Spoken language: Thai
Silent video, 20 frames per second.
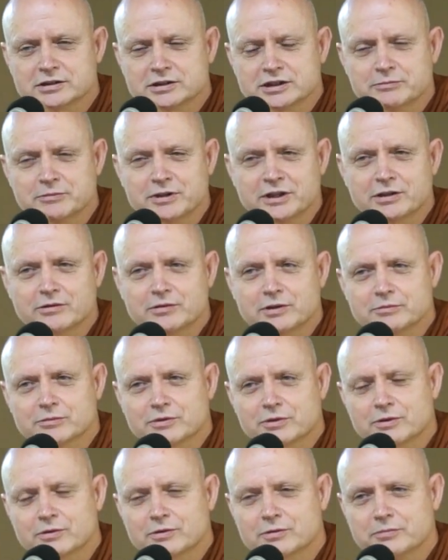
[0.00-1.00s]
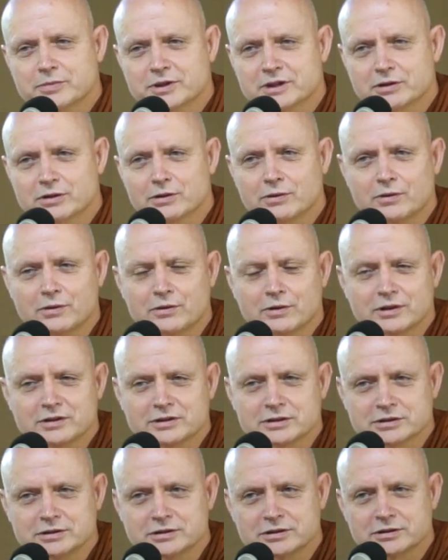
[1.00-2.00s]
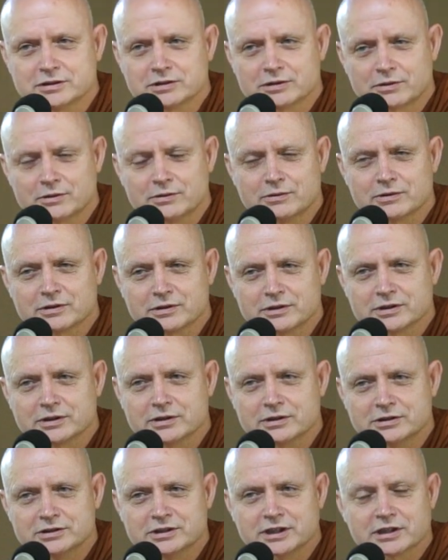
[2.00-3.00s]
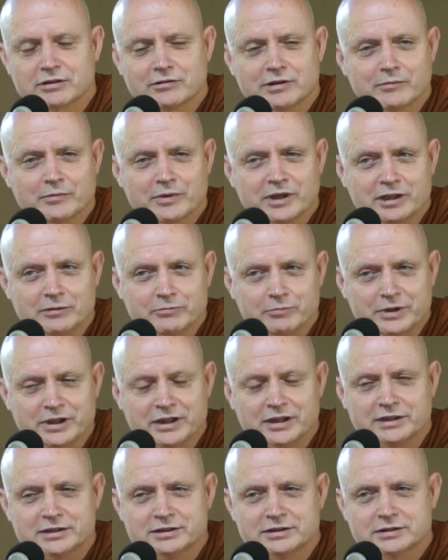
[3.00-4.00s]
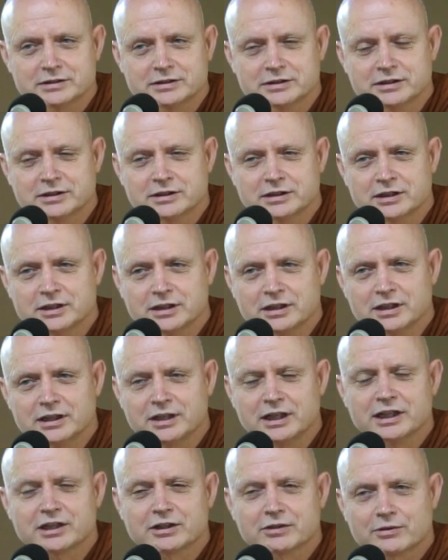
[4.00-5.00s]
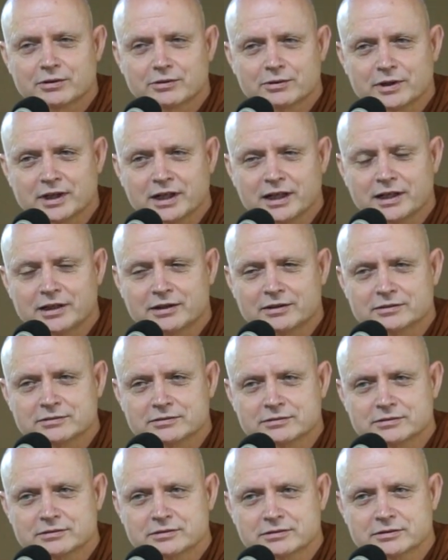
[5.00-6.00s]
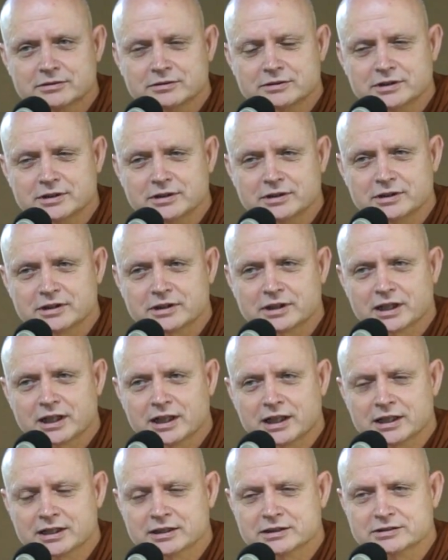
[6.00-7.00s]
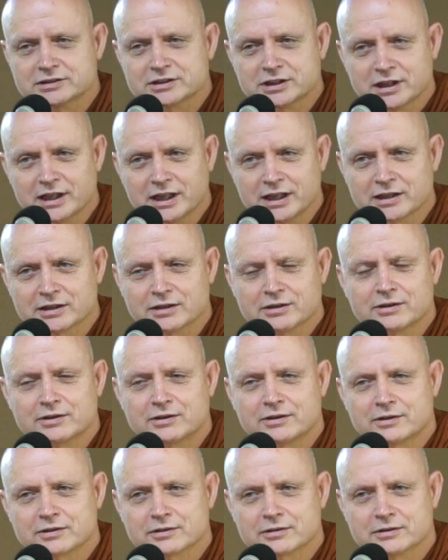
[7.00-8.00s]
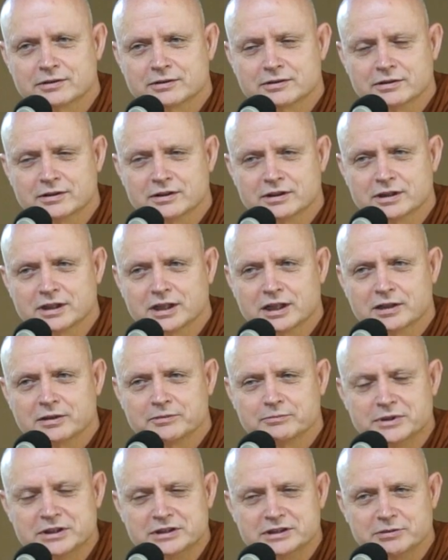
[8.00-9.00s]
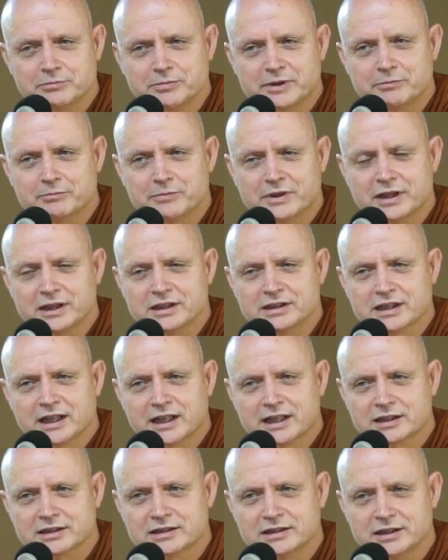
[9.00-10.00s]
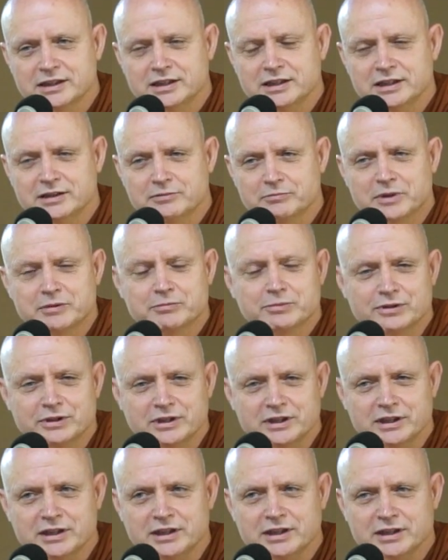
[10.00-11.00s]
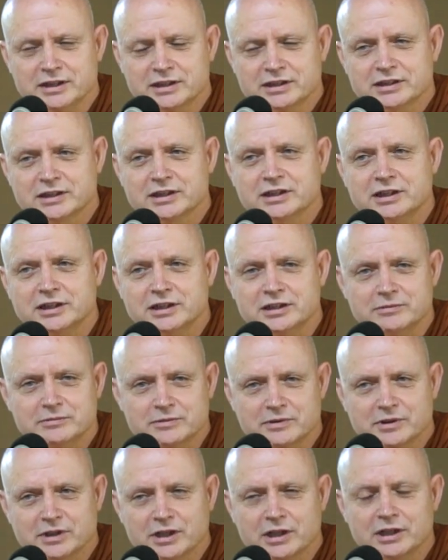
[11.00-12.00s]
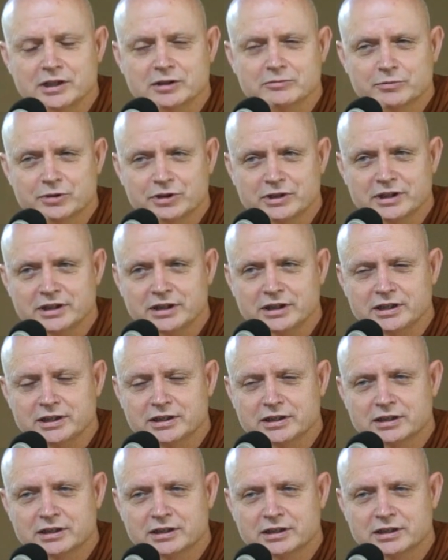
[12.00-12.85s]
ทำให้ความโกรธเป็นโง่ก็คือโกรธก็เกิดจากความคิดผิด และโกรธแล้วการแสดงออกเป็นจะเป็นไปในทางที่ไม่พอดีเกินเกินพอดี